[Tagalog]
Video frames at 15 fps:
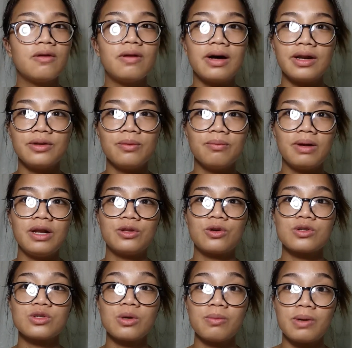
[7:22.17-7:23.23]
Gawa rin ng
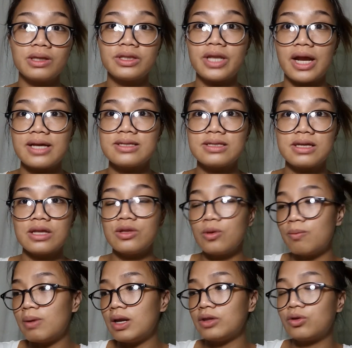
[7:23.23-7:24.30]
balat ko. Sobrang dry skin
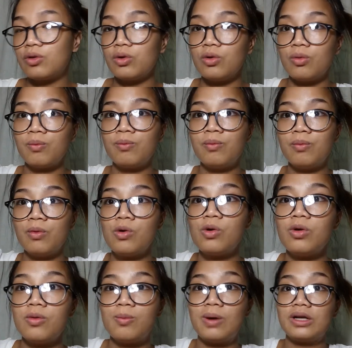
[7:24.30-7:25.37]
yung balat ko, yung
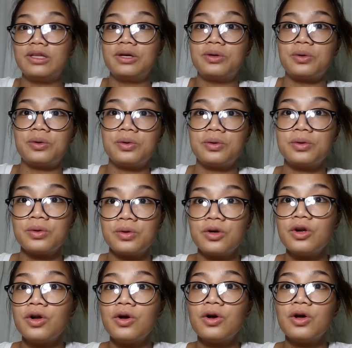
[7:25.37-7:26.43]
whole body ko.
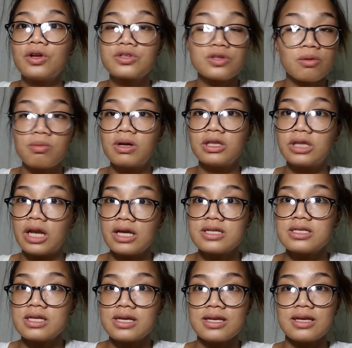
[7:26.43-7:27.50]
Sobrang dry
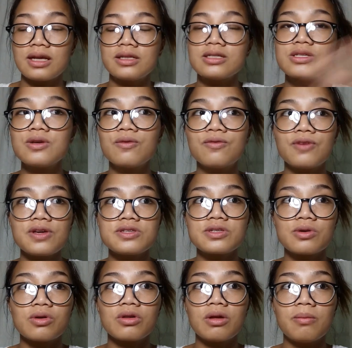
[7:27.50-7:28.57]
skin niya. Tapos yung
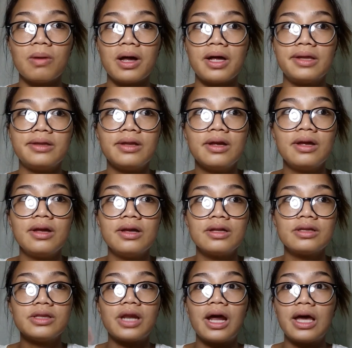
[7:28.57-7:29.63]
face ko naman,
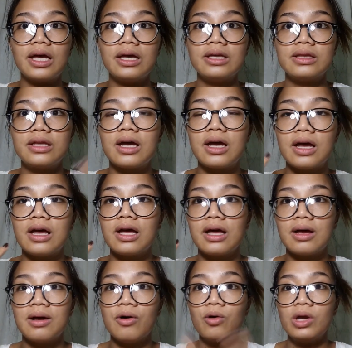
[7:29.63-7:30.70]
dry na
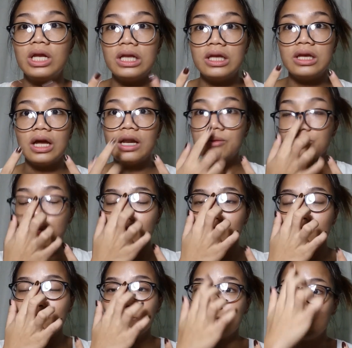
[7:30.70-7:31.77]
oily. Alam niyo
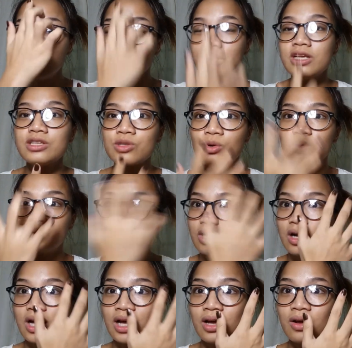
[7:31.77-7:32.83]
yung, yung D-zone
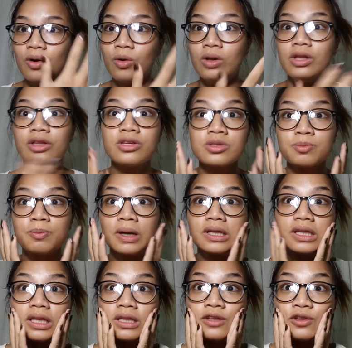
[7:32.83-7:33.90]
niya, oily. Tapos
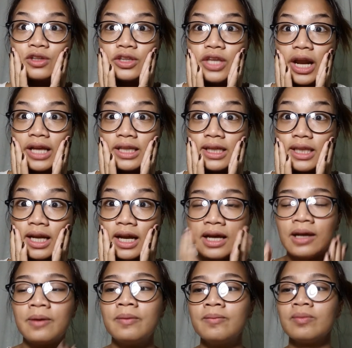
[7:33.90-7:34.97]
pagdating dito, dry na
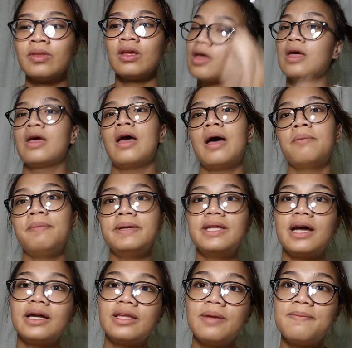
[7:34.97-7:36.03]
dry. Ang
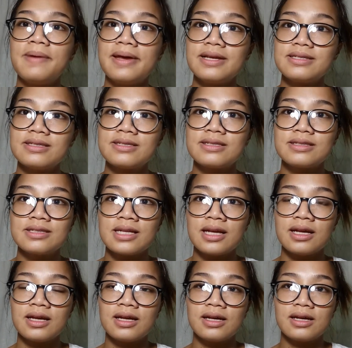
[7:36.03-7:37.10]
pinaka the best
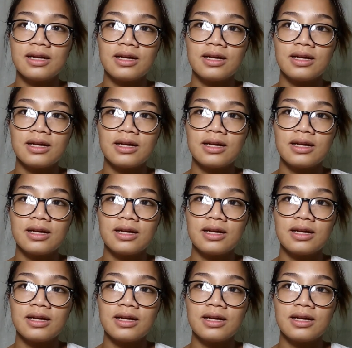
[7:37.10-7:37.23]
na